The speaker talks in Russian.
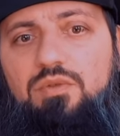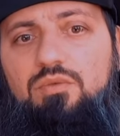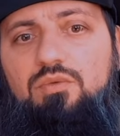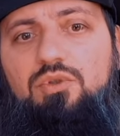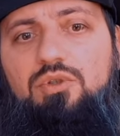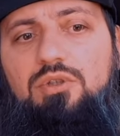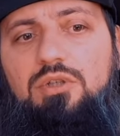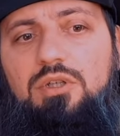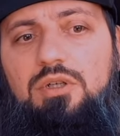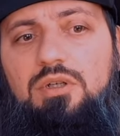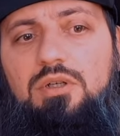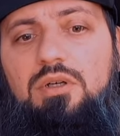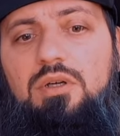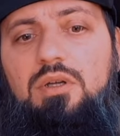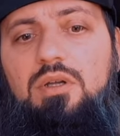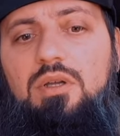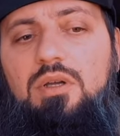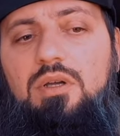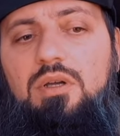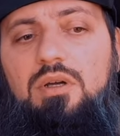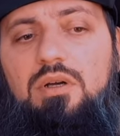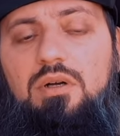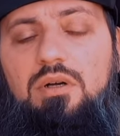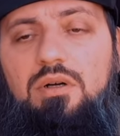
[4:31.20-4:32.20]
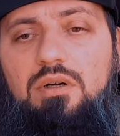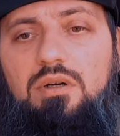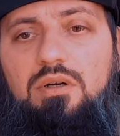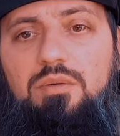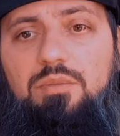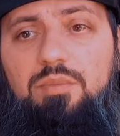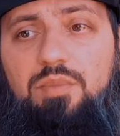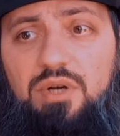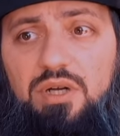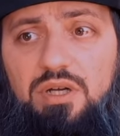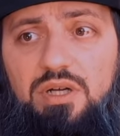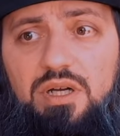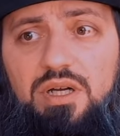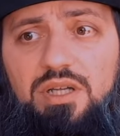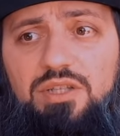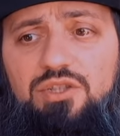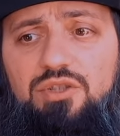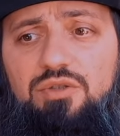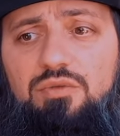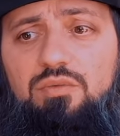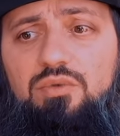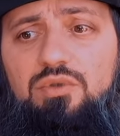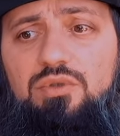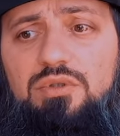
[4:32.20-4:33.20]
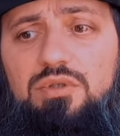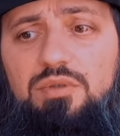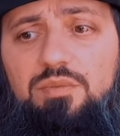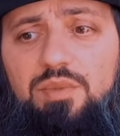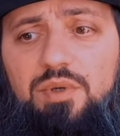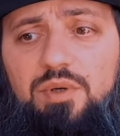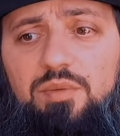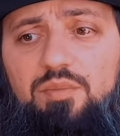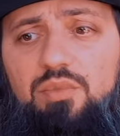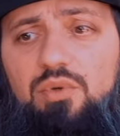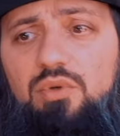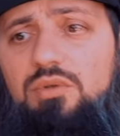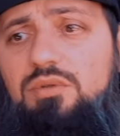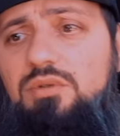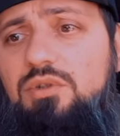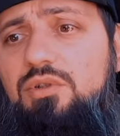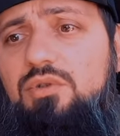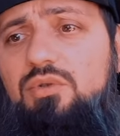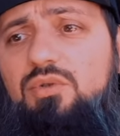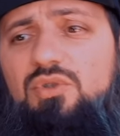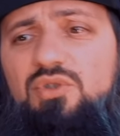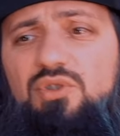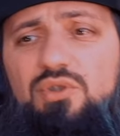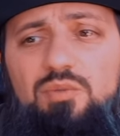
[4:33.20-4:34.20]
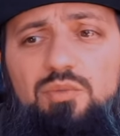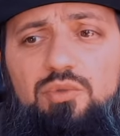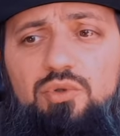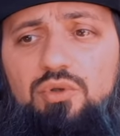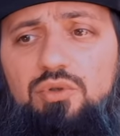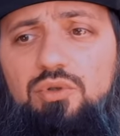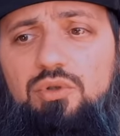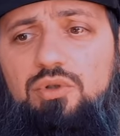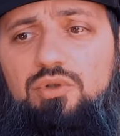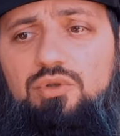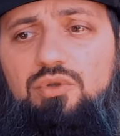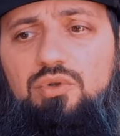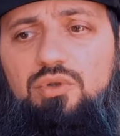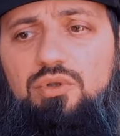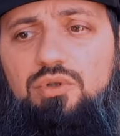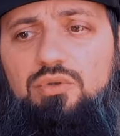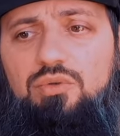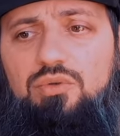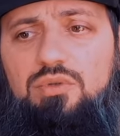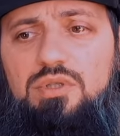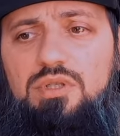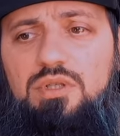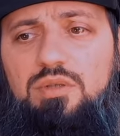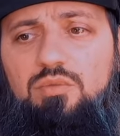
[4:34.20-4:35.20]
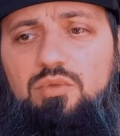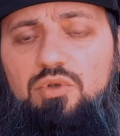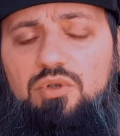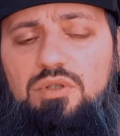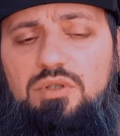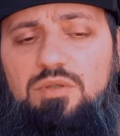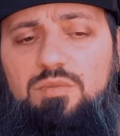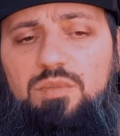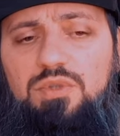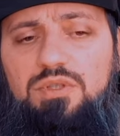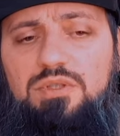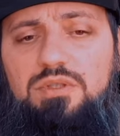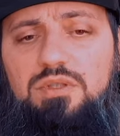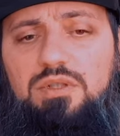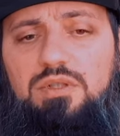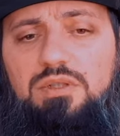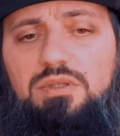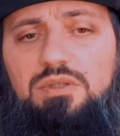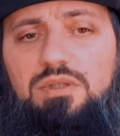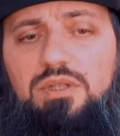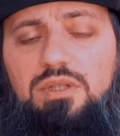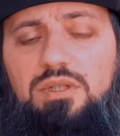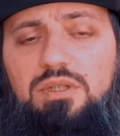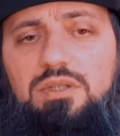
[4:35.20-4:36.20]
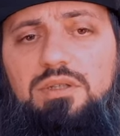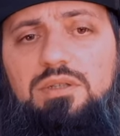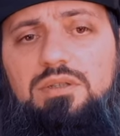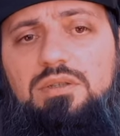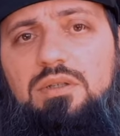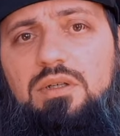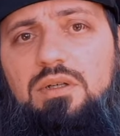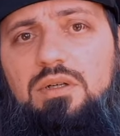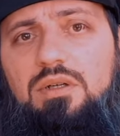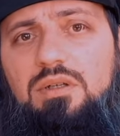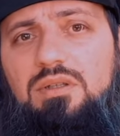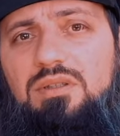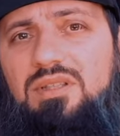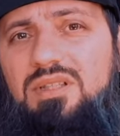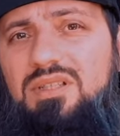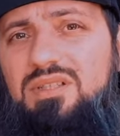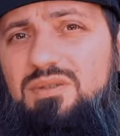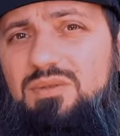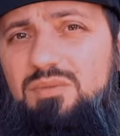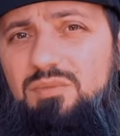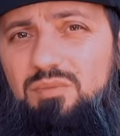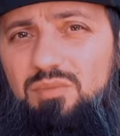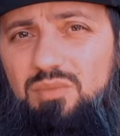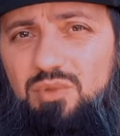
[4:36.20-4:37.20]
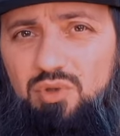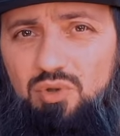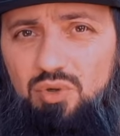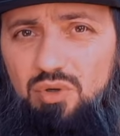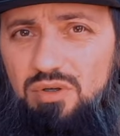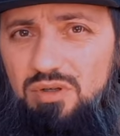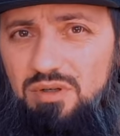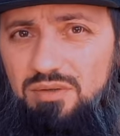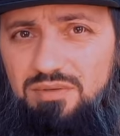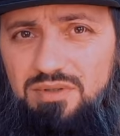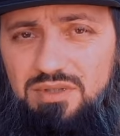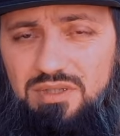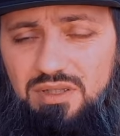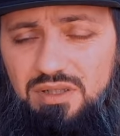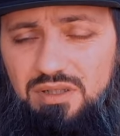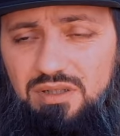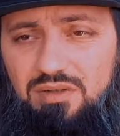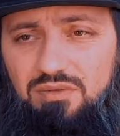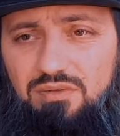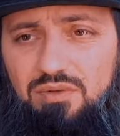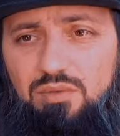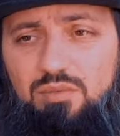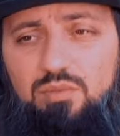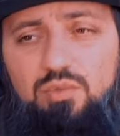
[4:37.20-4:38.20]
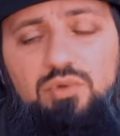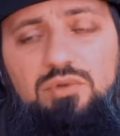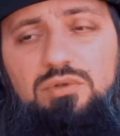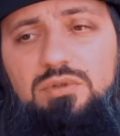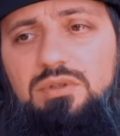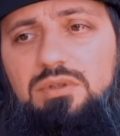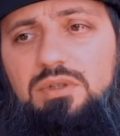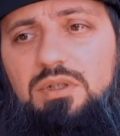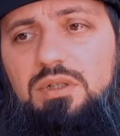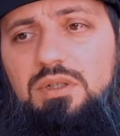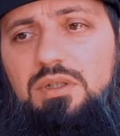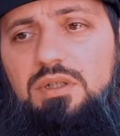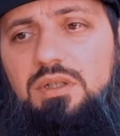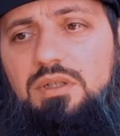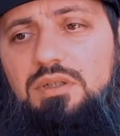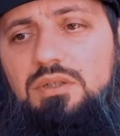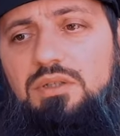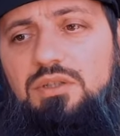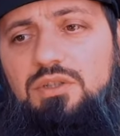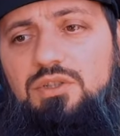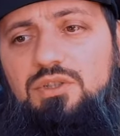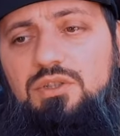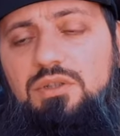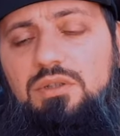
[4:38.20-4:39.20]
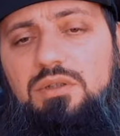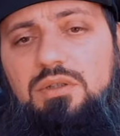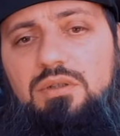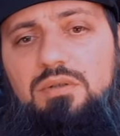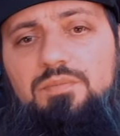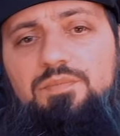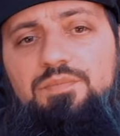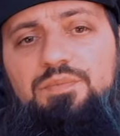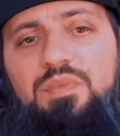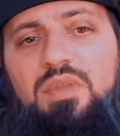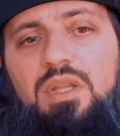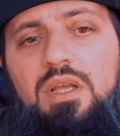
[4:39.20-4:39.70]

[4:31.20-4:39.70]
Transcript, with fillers: Вот так. Э, прокачиваются по полной, очень много кто эту тему распространяет. Э, есть много всякого мусора, конечно,